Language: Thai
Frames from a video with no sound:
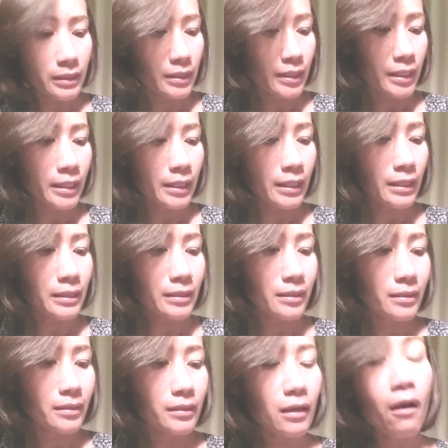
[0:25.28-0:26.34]
ชีส
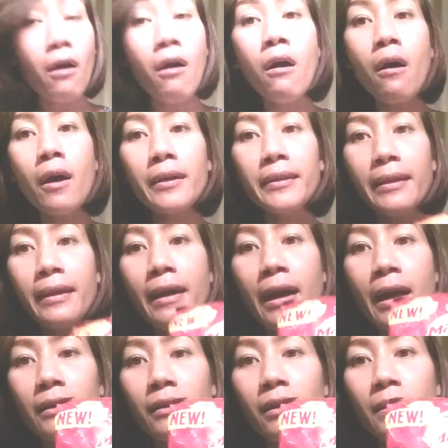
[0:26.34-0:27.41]
คอนนะ
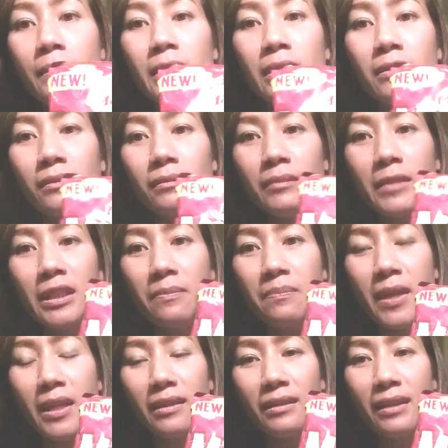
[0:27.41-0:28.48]
คะก็มันมันจะ
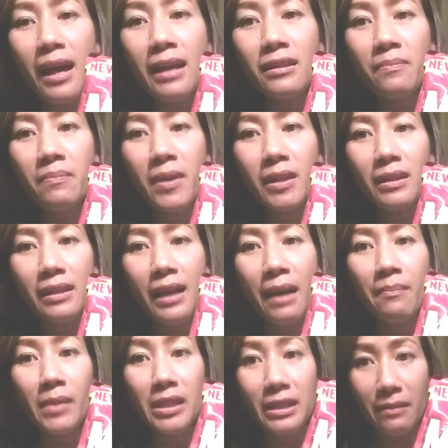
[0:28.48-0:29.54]
เป็นถ้าจะเป็น
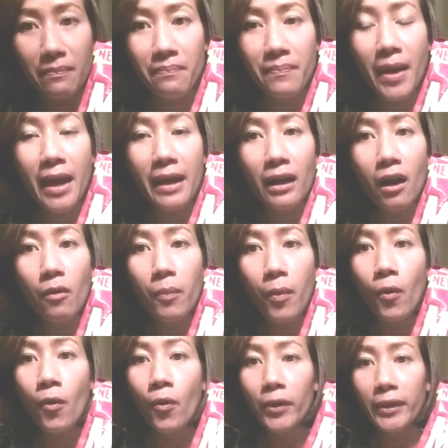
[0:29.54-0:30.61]
ทำมาจากแป้งข้าว
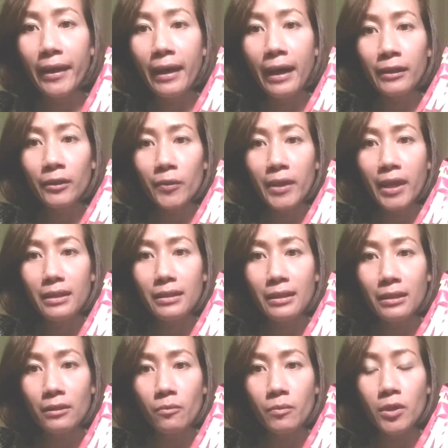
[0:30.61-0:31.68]
โพดนะคะตัวเนี้ย
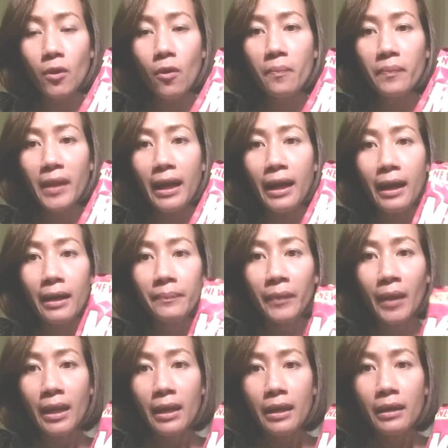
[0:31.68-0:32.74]
สีส้มๆนะคะ
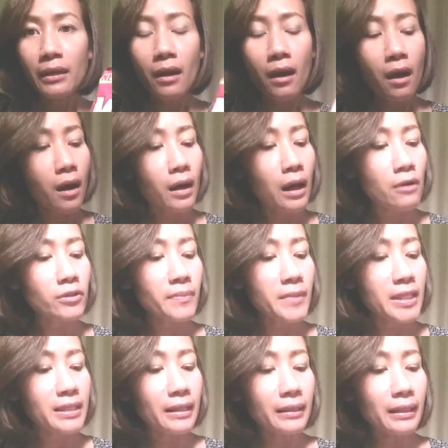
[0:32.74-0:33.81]
ก็เขาจะ
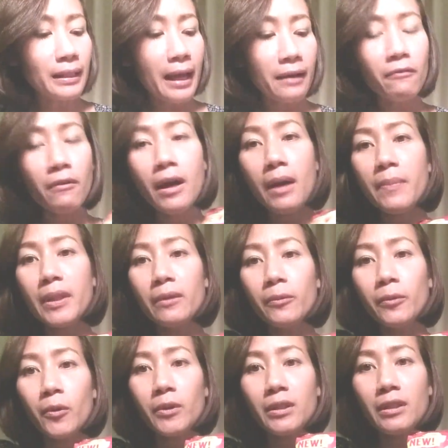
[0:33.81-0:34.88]
มีสัญลักษณ์ว่าเป็น
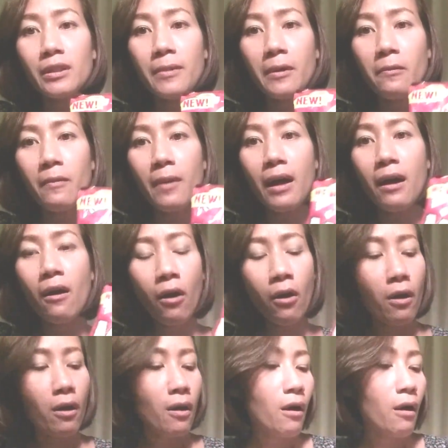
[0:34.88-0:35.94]
รสที่แบบว่า
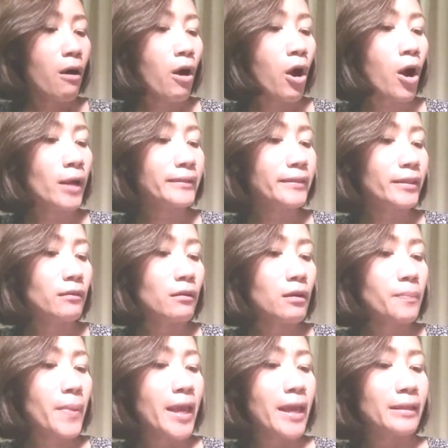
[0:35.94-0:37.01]
ฮอตนะเนาะ
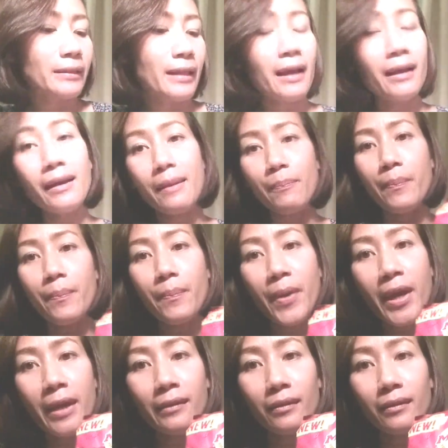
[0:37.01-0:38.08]
เผ็ดนะ
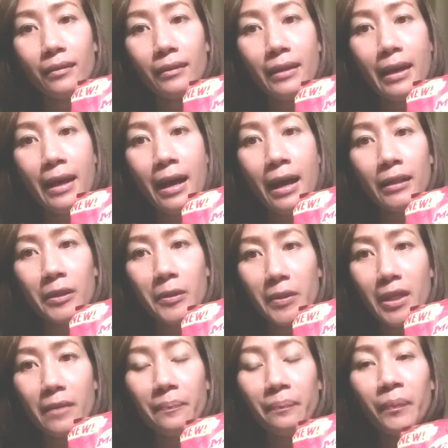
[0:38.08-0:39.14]
เผ็ดเนี่ยค่ะตรง
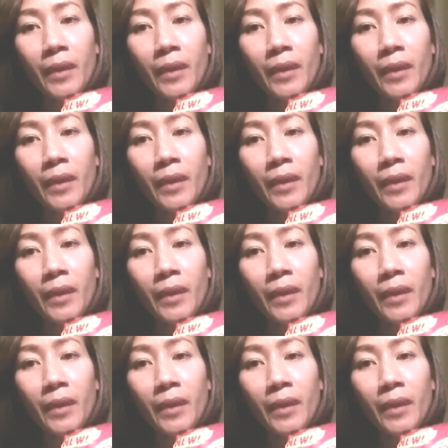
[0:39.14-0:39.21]
นี้